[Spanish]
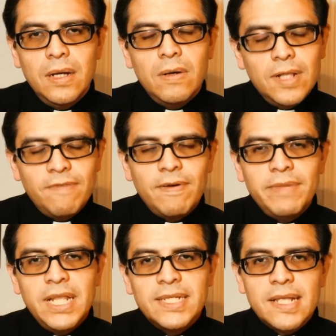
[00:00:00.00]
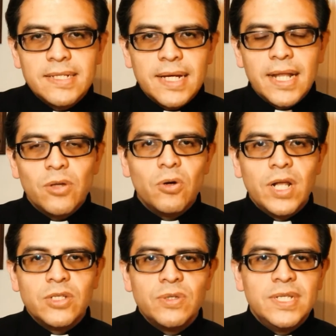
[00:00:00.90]
Hola familias del Sagrado
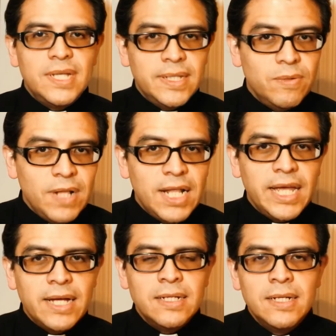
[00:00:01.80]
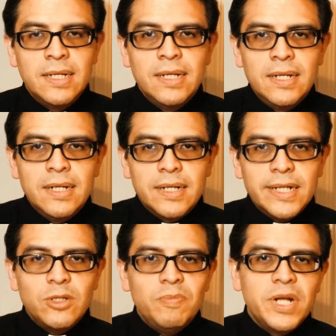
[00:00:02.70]
Corazón y Santa Eulalia.
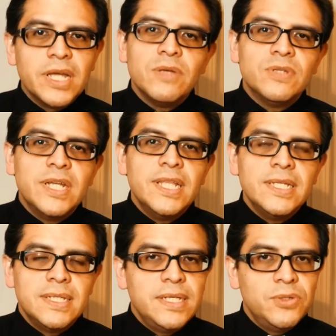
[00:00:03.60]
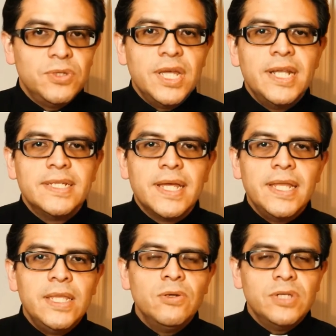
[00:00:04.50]
Rezo para que ustedes y sus seres
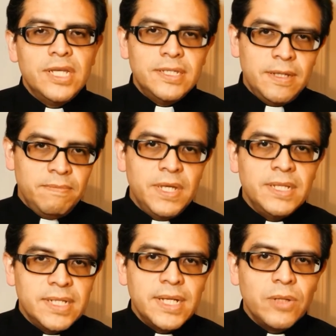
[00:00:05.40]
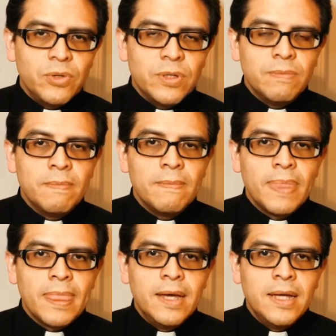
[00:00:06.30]
queridos estén bien de salud.
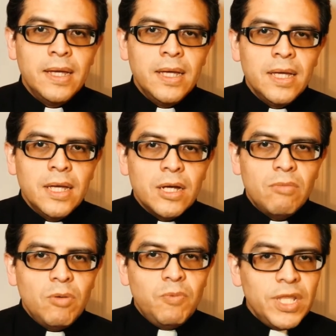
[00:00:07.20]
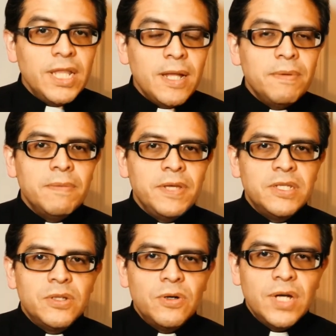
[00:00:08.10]
Como pueden haber
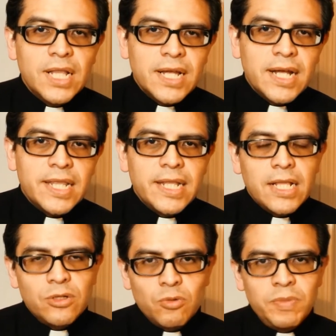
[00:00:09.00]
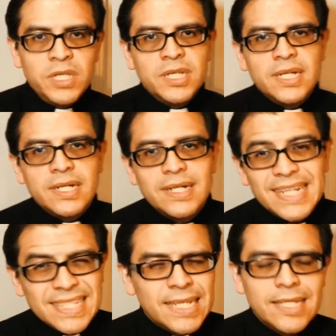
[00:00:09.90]
visto, el cardenal Supich
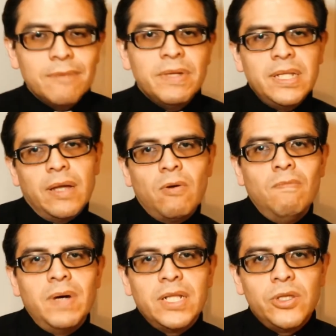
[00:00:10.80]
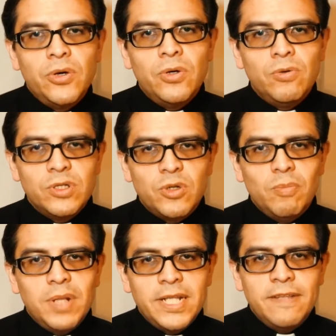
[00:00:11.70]
recientemente compartió nuestro
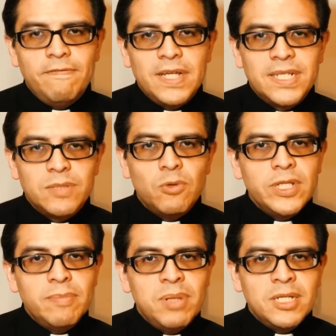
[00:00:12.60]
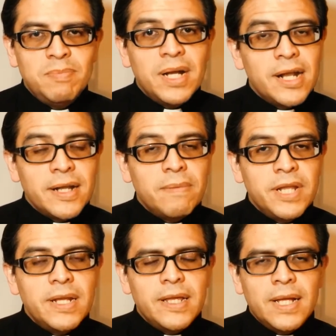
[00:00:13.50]
plan de fases múltiples para
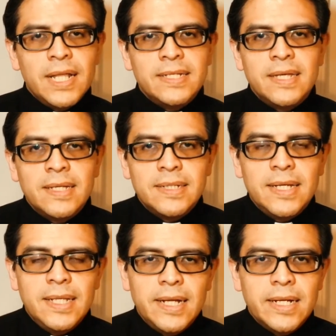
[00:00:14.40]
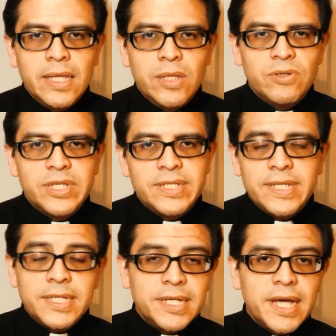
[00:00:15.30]
reabrir iglesias en la Arquidiócesis
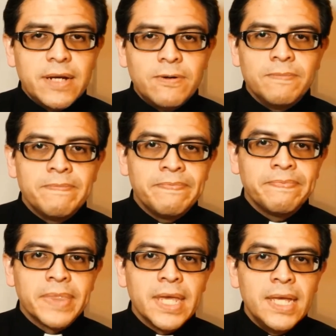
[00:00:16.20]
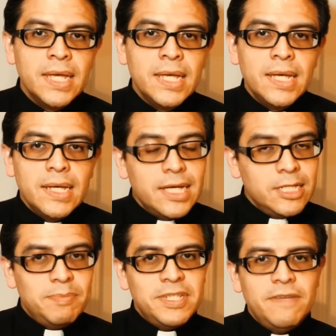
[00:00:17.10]
de Chicago.
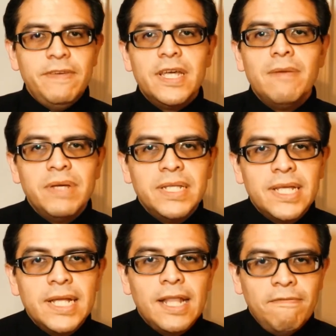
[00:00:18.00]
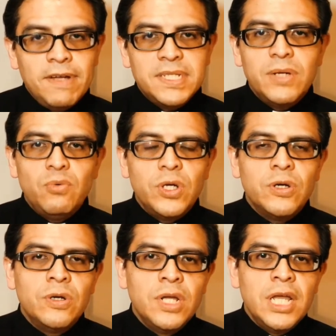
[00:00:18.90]
Específicamente, la fase
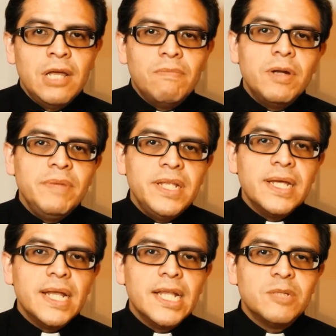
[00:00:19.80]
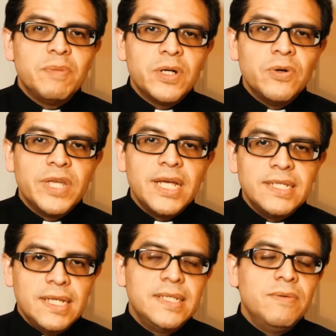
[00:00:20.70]
1 permite que las parroquias
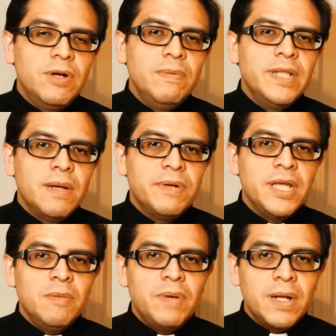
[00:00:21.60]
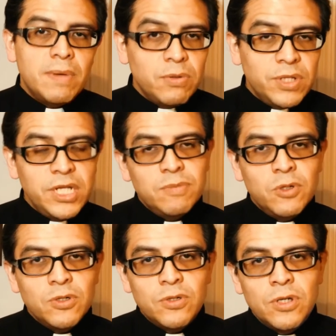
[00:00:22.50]
se vuelvan a abrir para
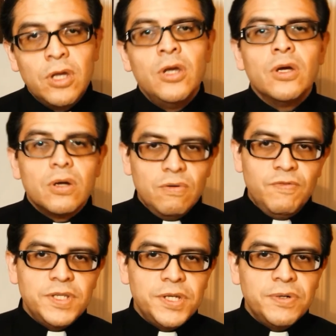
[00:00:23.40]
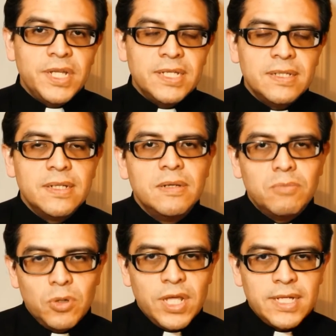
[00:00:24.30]
bautismos, confesiones,
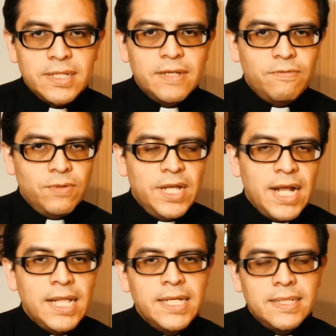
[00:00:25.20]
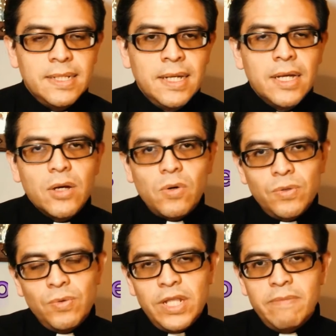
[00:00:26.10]
bodas y funerales con
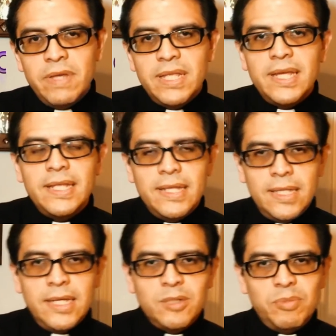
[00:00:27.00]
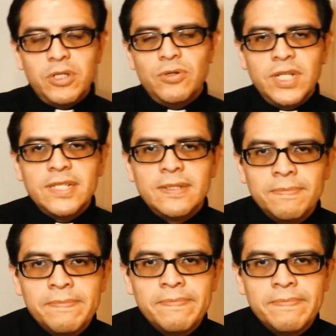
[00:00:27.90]
un límite de 10 personas.